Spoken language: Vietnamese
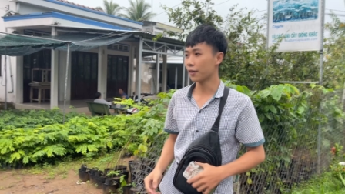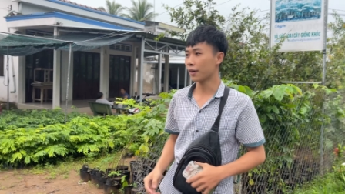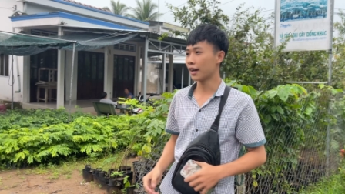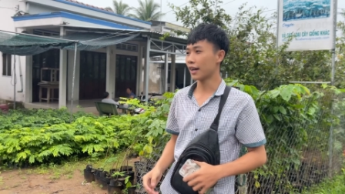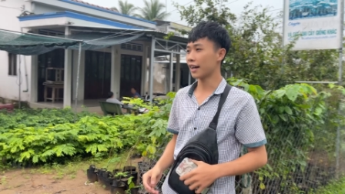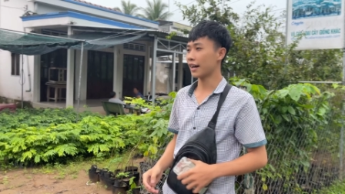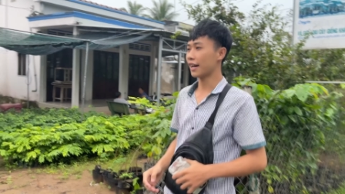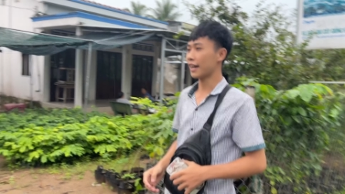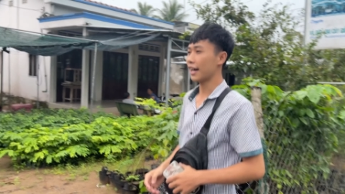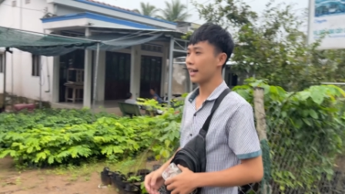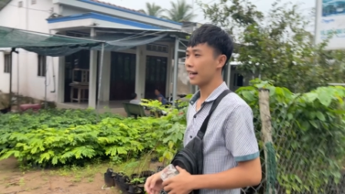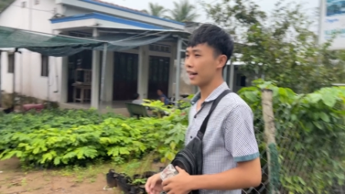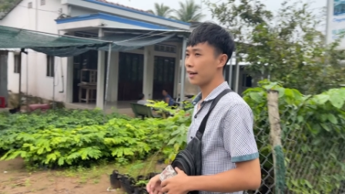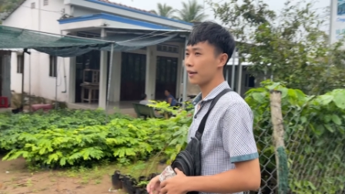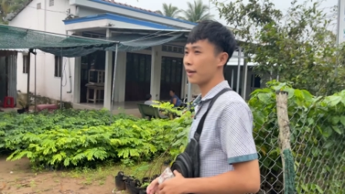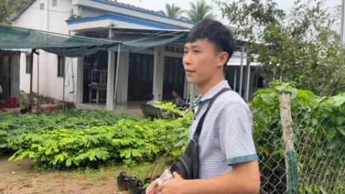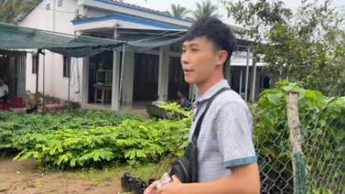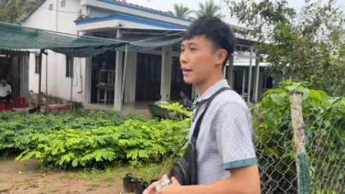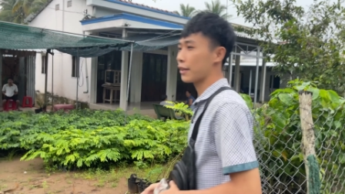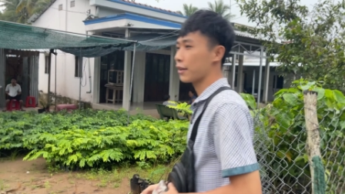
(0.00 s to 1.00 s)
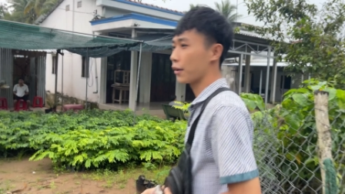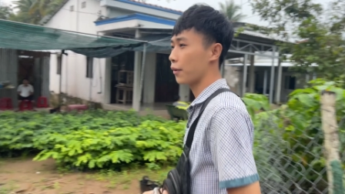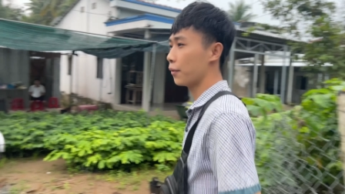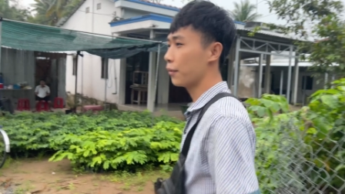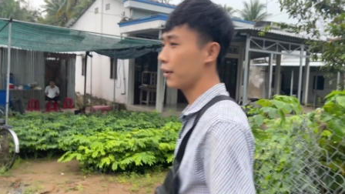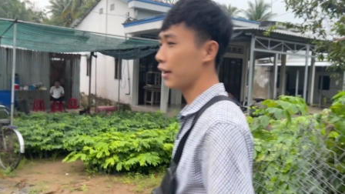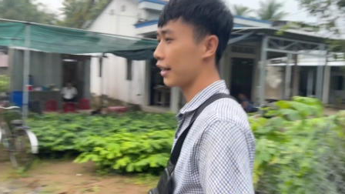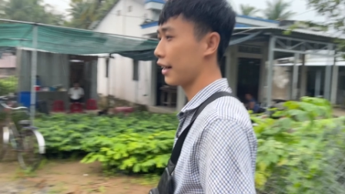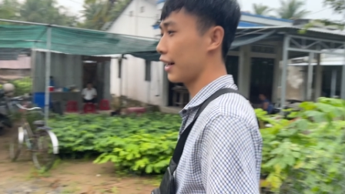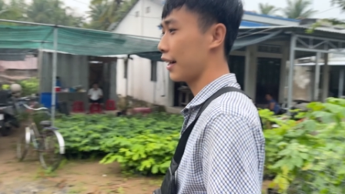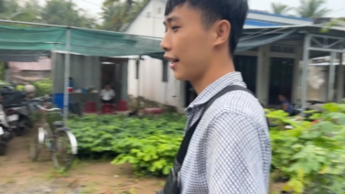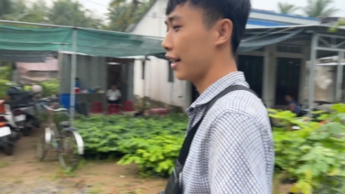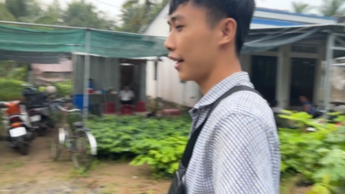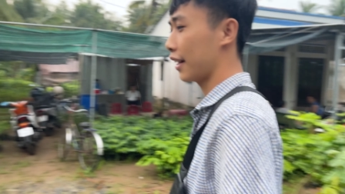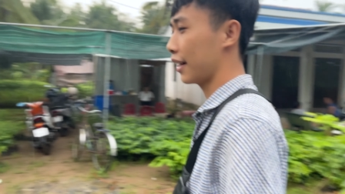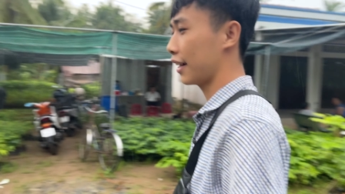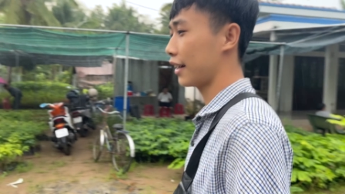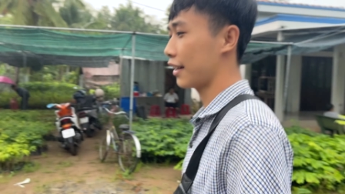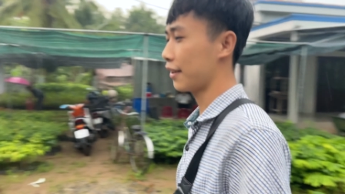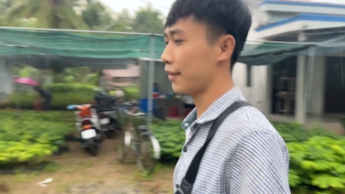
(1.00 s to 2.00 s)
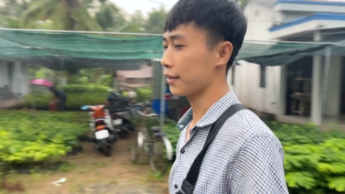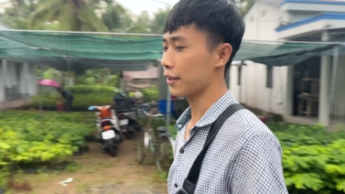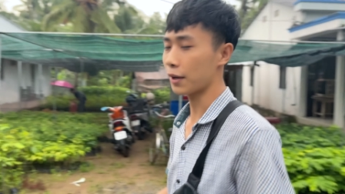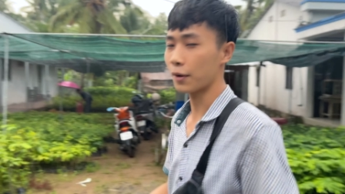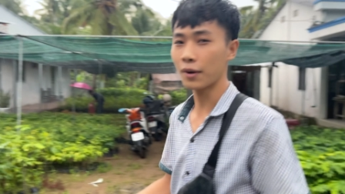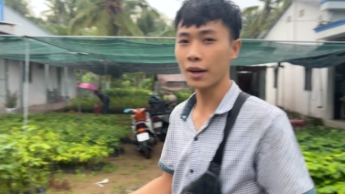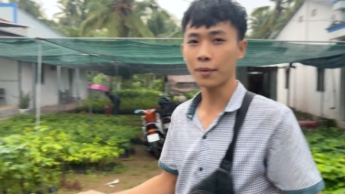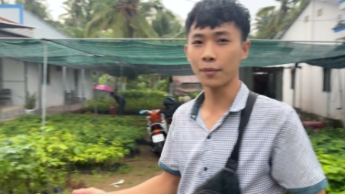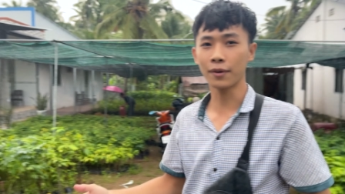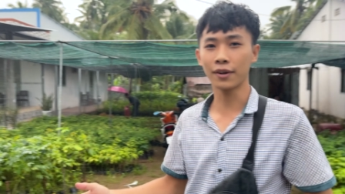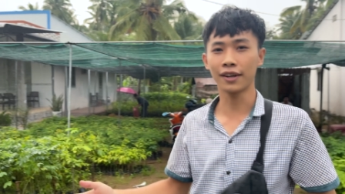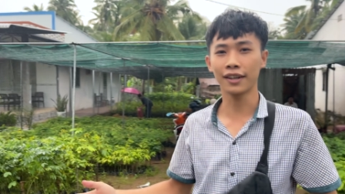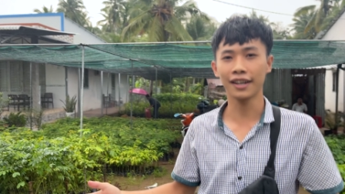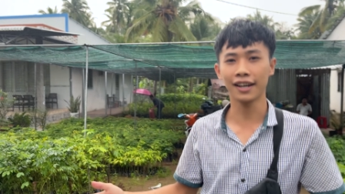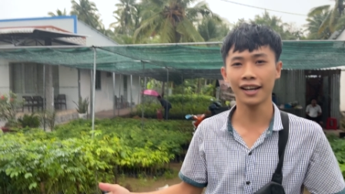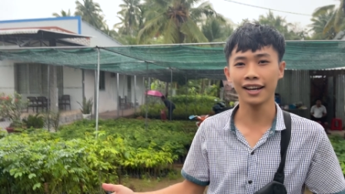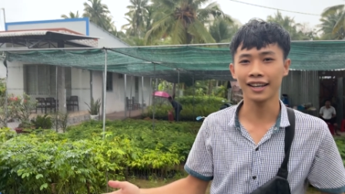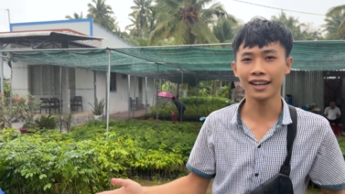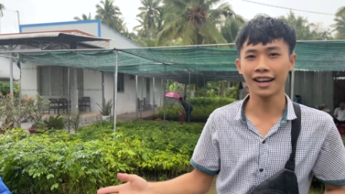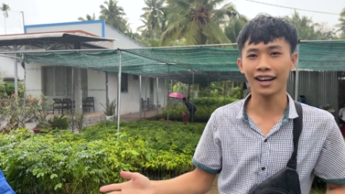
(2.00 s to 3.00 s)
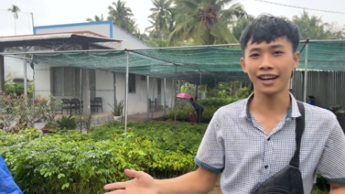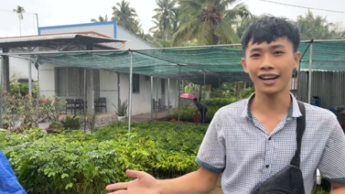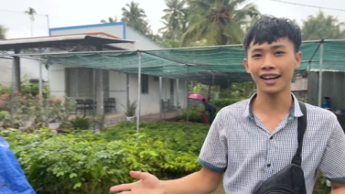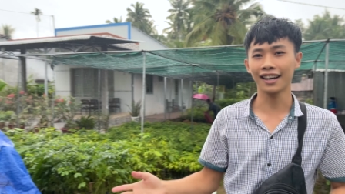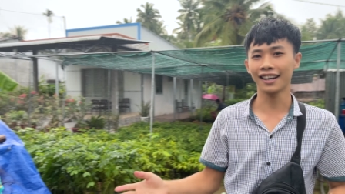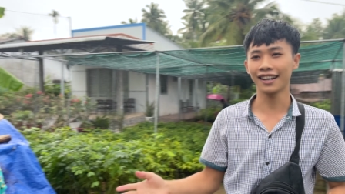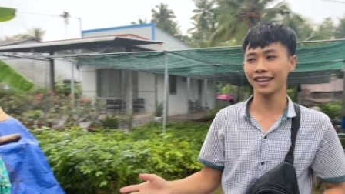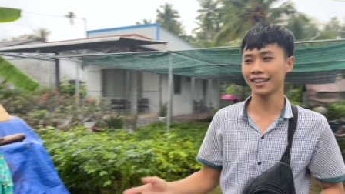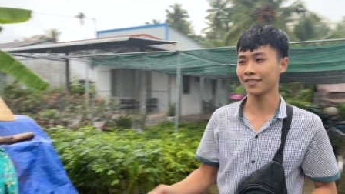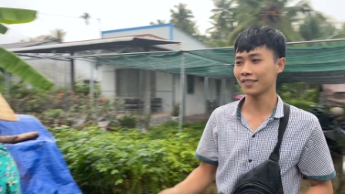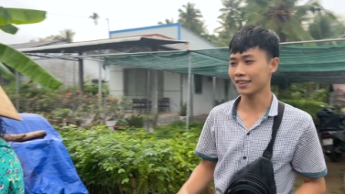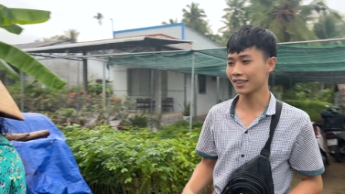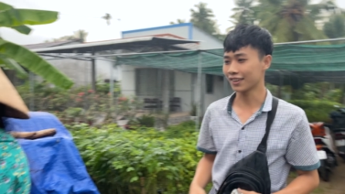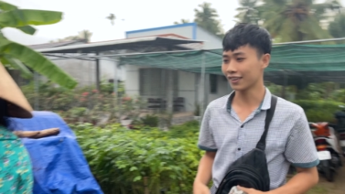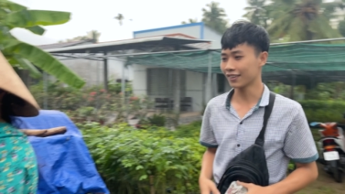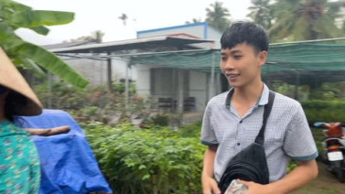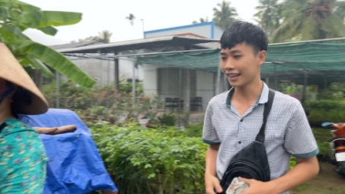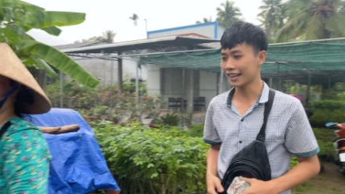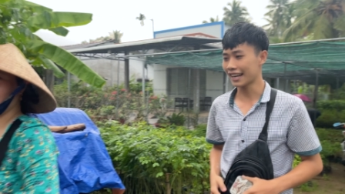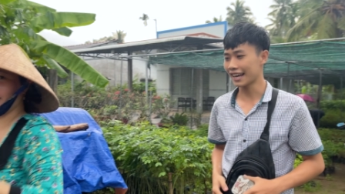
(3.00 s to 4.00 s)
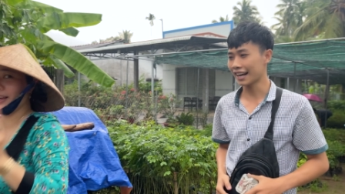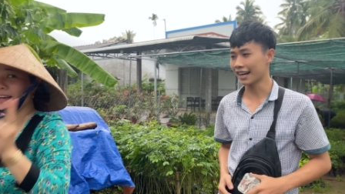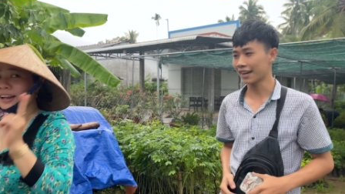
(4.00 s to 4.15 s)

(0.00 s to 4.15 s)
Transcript: à, bà chủ à, bà chủ đây mọi người ơi. Đấy, bà chủ này đang